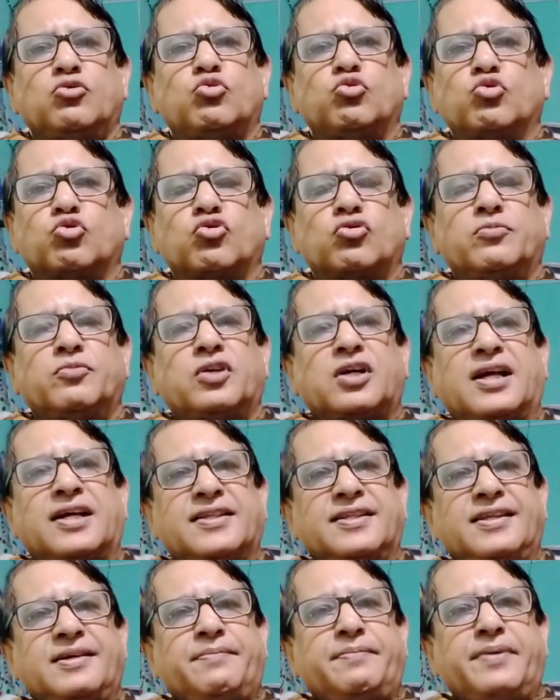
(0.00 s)
সুষম
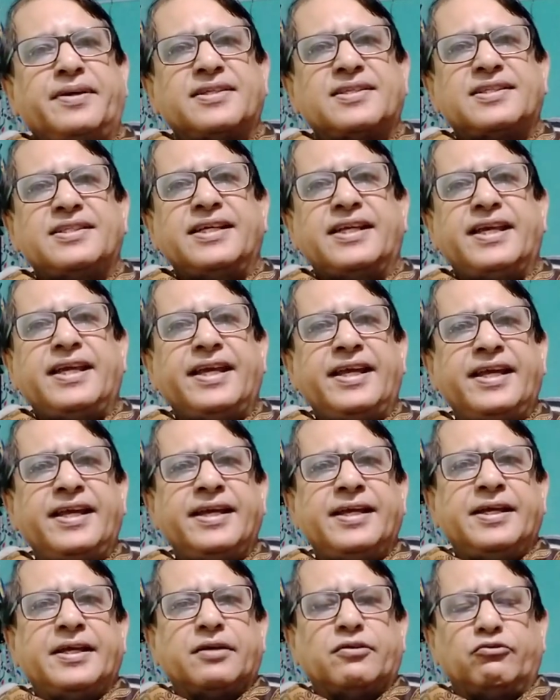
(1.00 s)
খাদ্যাভ্যাস থেকে
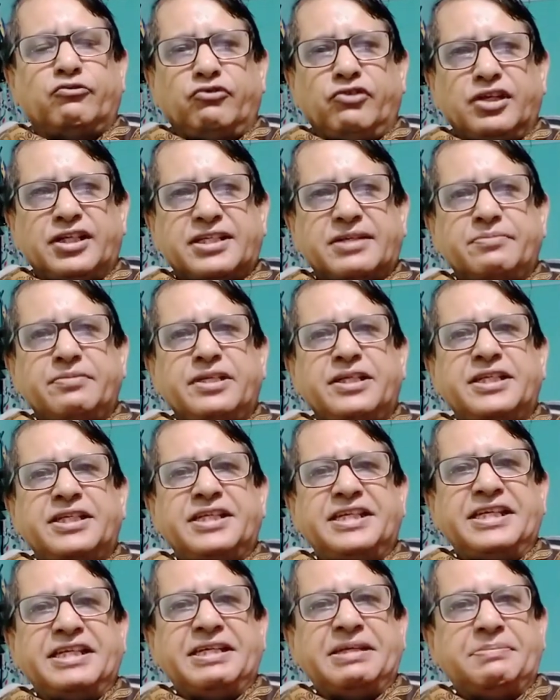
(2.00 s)
ভিটামিন
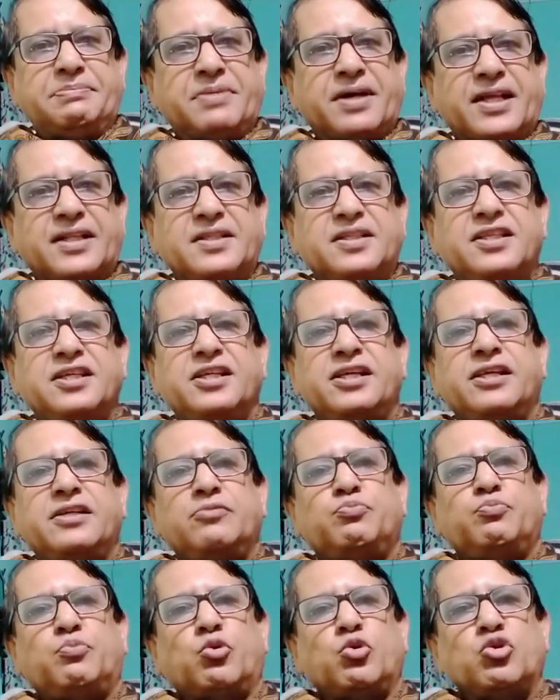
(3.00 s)
ডি বাদ দিয়ে
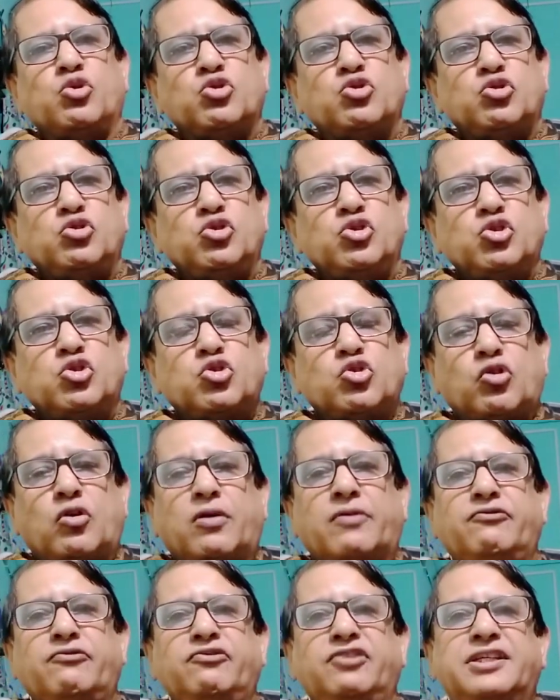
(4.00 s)
প্রয়োজনীয়
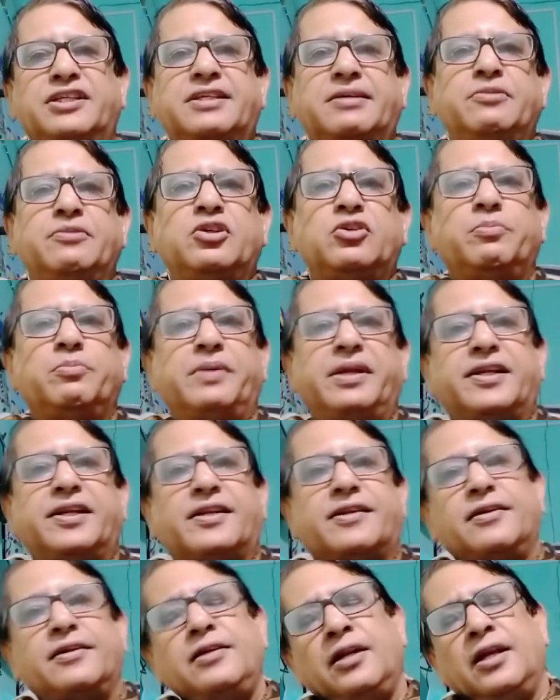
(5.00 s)
সব ভিটামিন ও
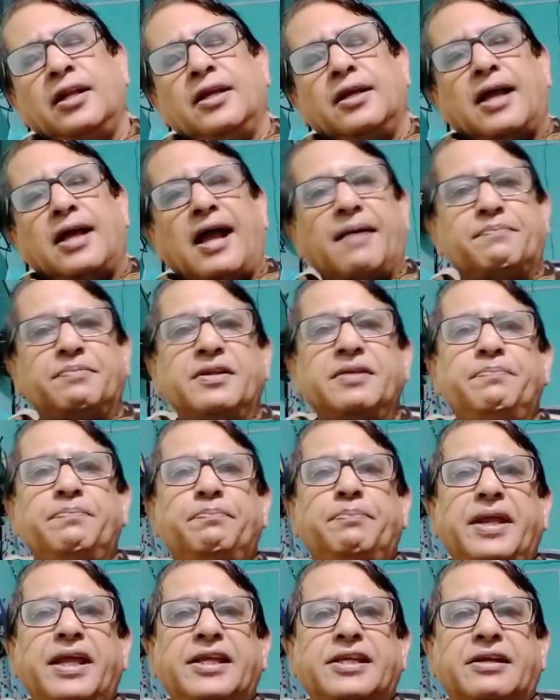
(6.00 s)
মিনারেল আপনি
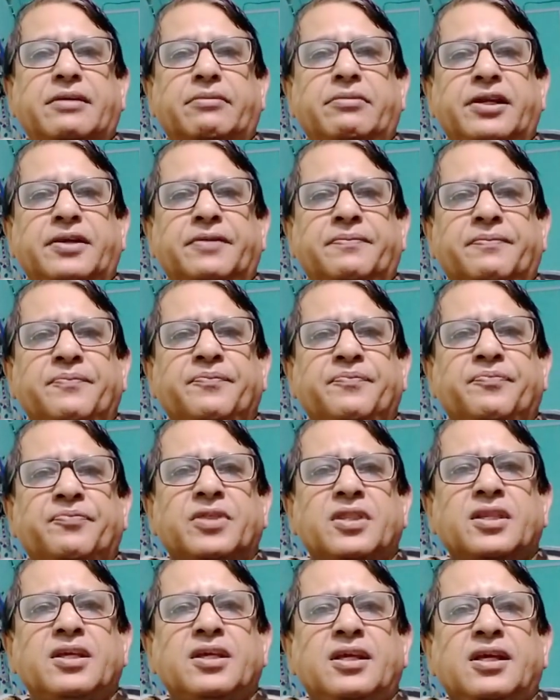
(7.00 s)
পেয়ে যাবেন
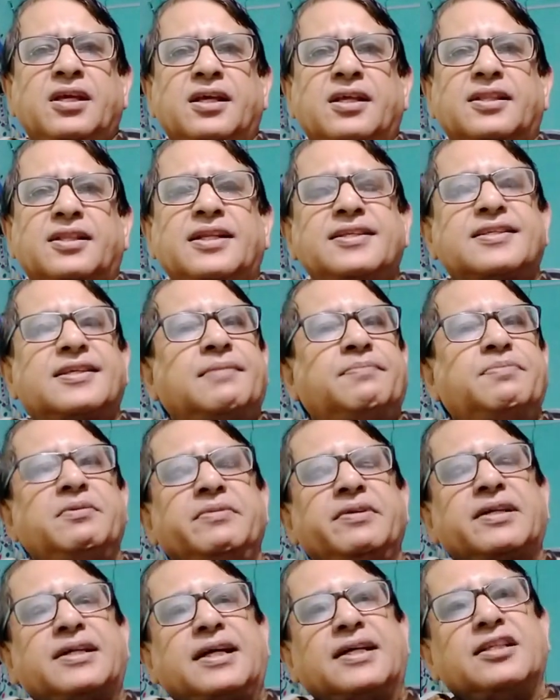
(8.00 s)
তাহলে
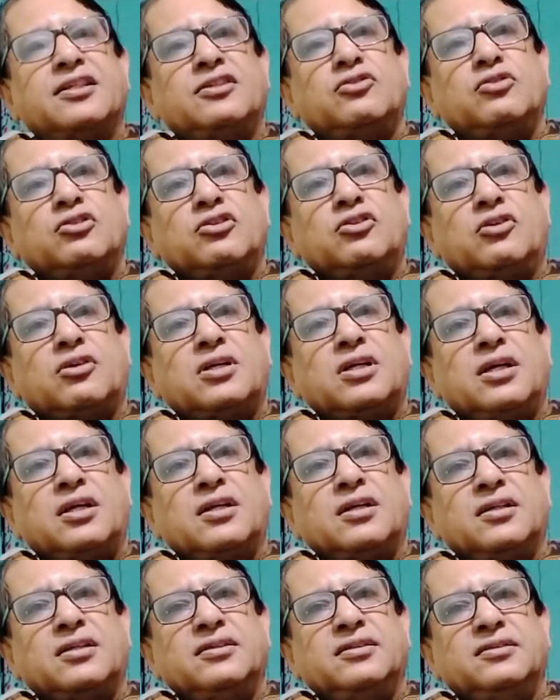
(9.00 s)
সাপ্লিমেন্ট কাদের জন্য
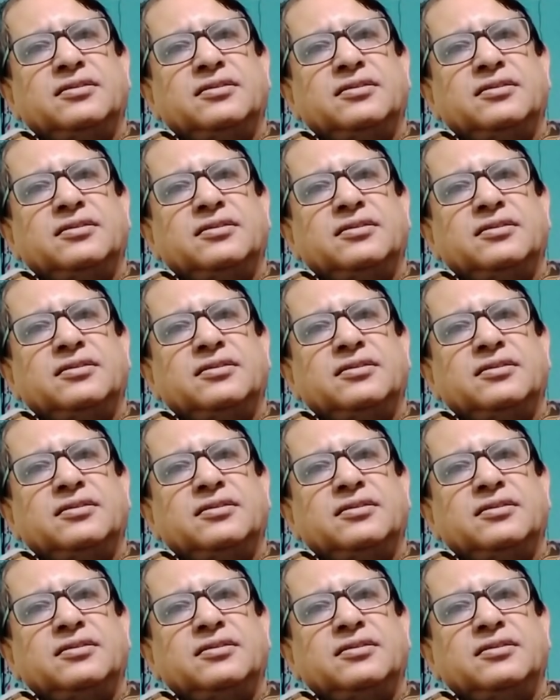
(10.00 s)
দরকার